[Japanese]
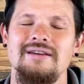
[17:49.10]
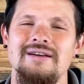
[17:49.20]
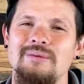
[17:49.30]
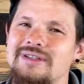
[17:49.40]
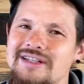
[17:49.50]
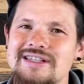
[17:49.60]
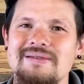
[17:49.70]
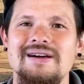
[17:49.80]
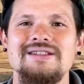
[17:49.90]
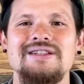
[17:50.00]
私
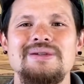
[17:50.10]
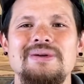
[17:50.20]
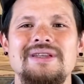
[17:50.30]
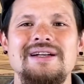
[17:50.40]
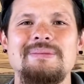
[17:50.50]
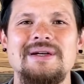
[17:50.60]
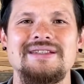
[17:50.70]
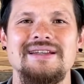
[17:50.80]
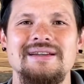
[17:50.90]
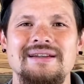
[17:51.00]
は信仰足りま
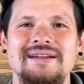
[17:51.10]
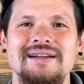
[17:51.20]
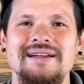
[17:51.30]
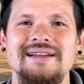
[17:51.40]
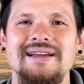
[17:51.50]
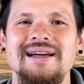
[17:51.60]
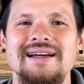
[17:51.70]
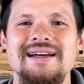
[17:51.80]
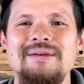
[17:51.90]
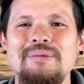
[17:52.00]
せん。
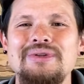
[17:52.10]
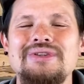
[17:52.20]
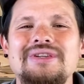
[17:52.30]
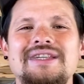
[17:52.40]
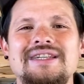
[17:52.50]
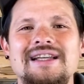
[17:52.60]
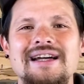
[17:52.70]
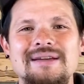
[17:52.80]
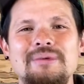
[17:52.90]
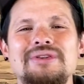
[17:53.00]
もっと聞きた
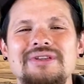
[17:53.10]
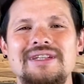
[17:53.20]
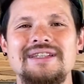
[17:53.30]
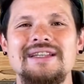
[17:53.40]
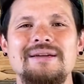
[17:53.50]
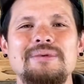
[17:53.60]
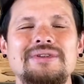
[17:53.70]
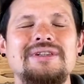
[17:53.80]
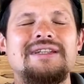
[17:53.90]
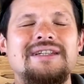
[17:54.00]
いもっと聞きたいもっ
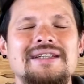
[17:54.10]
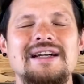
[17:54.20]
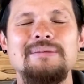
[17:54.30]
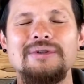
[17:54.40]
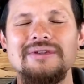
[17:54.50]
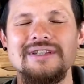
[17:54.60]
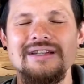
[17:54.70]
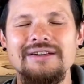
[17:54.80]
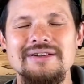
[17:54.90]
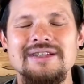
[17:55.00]
と聞きたいもっと聞
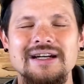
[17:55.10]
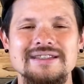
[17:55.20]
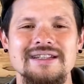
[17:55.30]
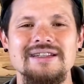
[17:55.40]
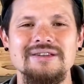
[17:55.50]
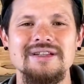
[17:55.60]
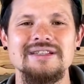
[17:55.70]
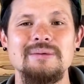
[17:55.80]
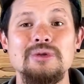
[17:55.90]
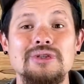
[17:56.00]
けるように助けてくだ
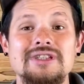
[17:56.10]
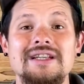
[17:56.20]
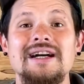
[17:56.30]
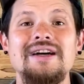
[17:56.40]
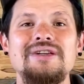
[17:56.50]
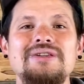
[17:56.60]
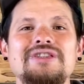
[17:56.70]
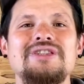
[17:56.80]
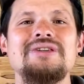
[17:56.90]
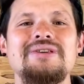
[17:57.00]
さいもっと従えるように
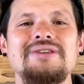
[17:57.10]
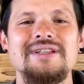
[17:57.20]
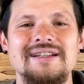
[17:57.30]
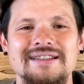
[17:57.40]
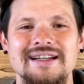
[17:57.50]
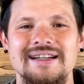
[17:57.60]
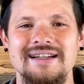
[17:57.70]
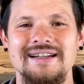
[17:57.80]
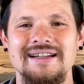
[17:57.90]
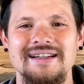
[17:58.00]
信仰ください
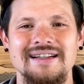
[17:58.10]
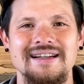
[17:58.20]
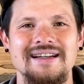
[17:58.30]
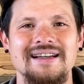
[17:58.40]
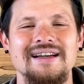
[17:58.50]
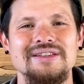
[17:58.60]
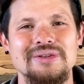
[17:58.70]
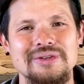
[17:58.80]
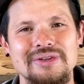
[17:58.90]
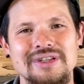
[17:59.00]

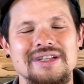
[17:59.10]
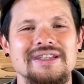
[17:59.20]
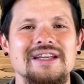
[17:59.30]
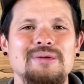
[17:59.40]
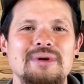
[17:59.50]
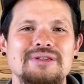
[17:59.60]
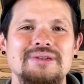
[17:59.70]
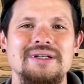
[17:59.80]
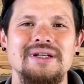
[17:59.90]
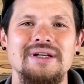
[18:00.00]
そのように生きていきま
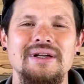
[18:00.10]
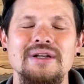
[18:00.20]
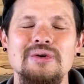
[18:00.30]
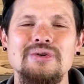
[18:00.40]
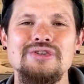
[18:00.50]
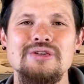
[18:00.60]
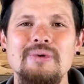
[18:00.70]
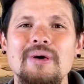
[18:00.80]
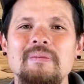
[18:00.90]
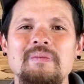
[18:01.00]
しょう今週
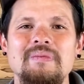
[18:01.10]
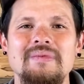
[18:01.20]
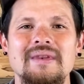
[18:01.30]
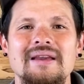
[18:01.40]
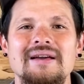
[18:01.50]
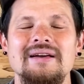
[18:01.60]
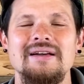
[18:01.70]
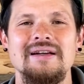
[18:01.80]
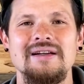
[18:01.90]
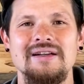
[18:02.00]
も
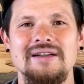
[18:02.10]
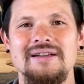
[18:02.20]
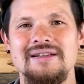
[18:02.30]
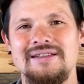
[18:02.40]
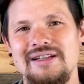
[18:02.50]
聖